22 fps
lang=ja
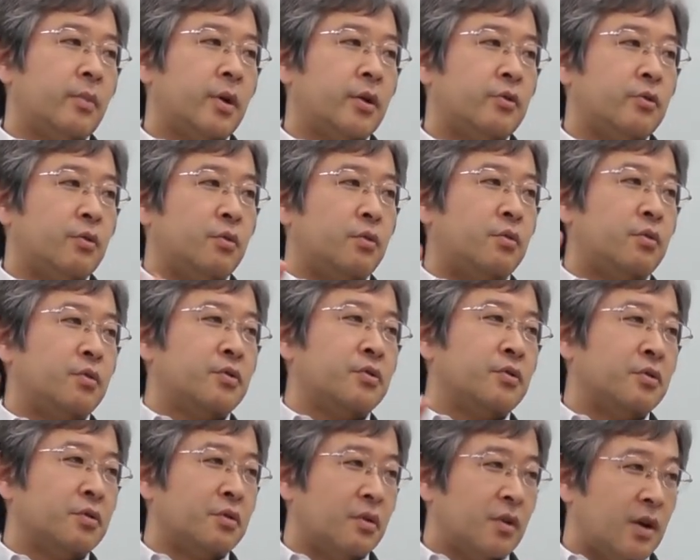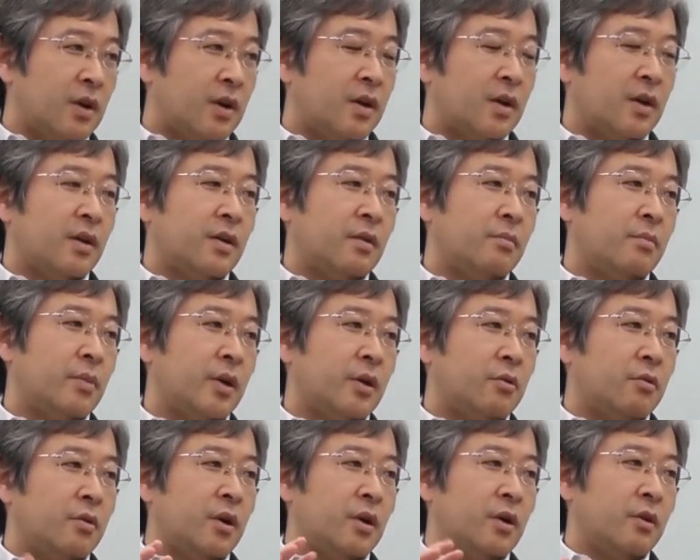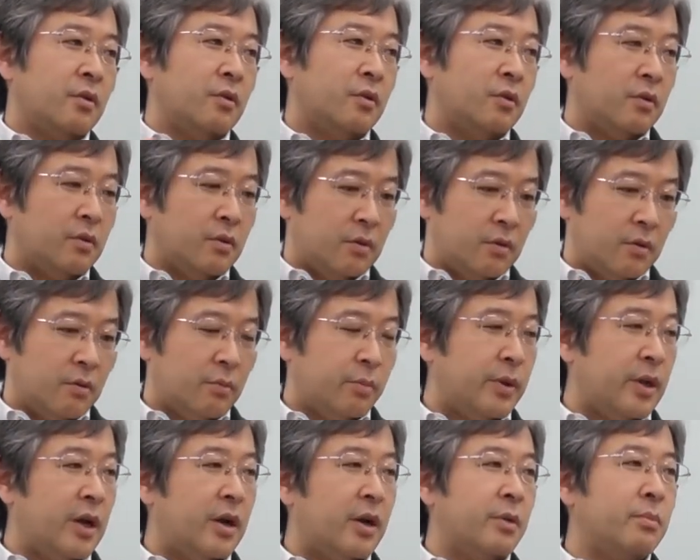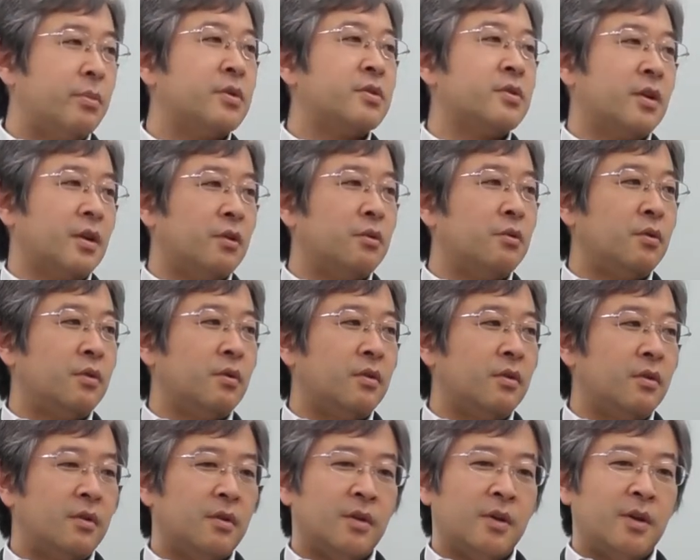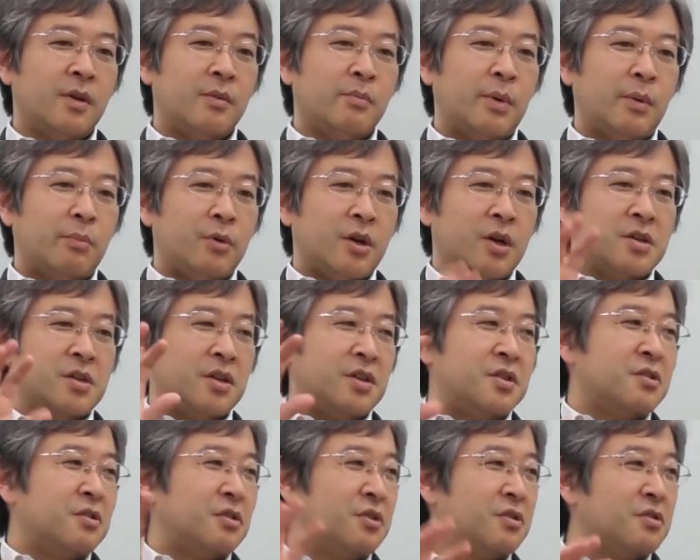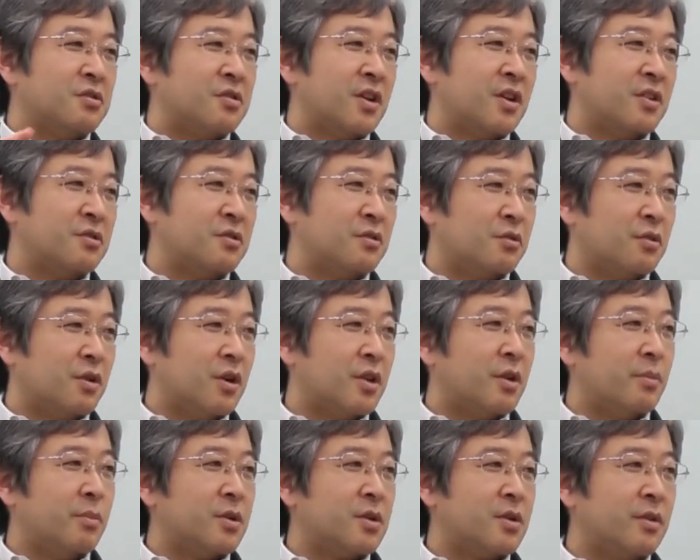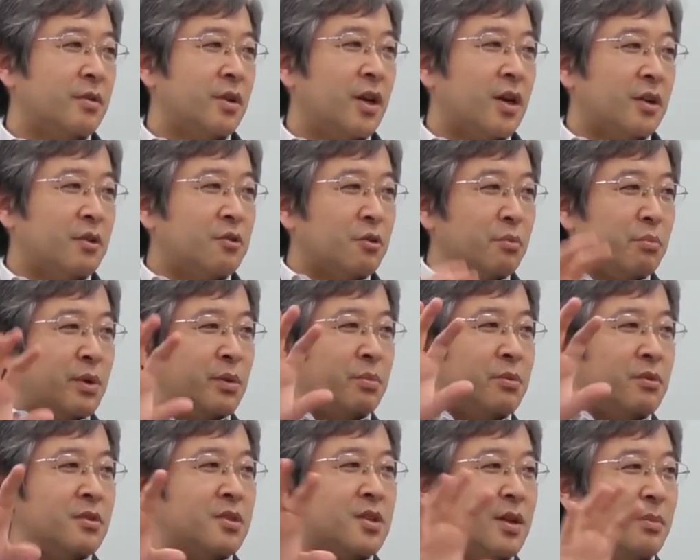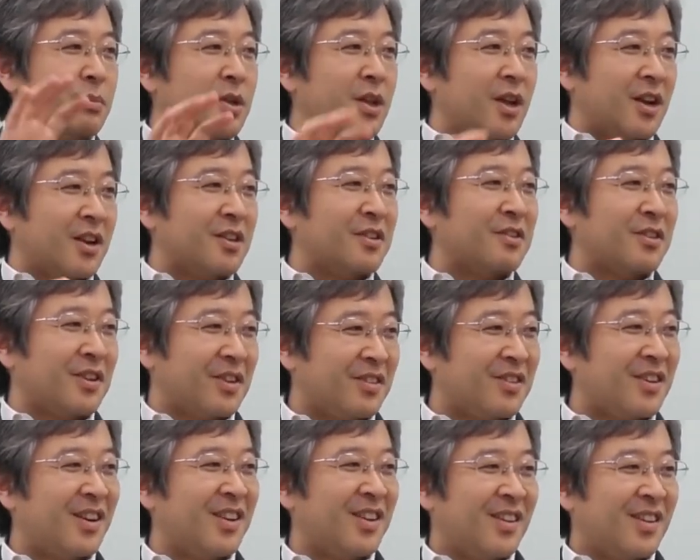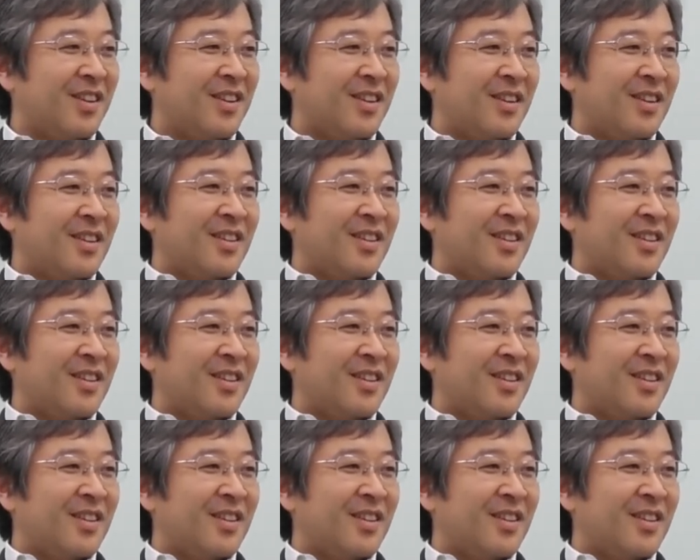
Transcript: 総合職とかいろんな呼び名ありますけど、昔は1種2種3種とか言ってましたけど、なんかちょっと身分制みたいになってるじゃないですか